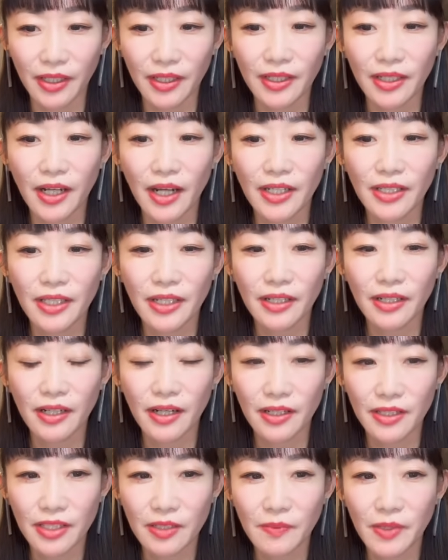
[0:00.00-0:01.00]
会談が
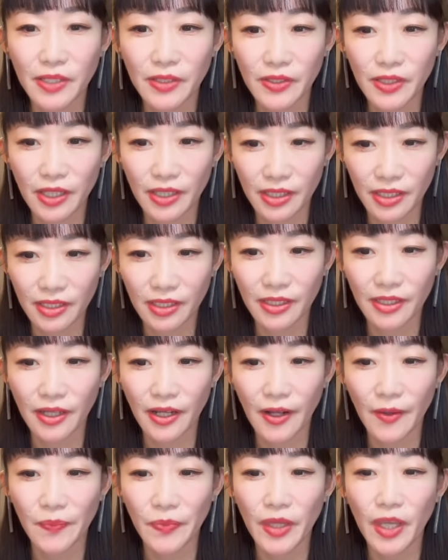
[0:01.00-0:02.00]
始まるや否
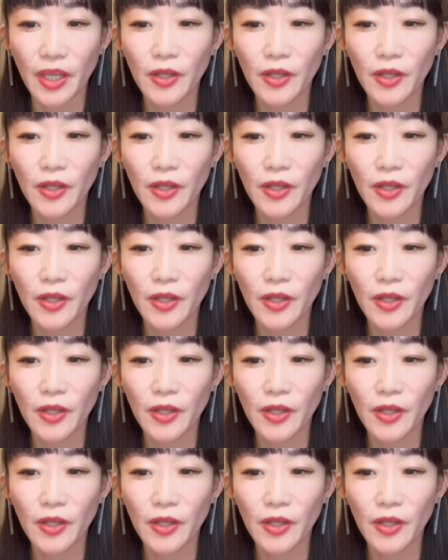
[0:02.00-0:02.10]
や、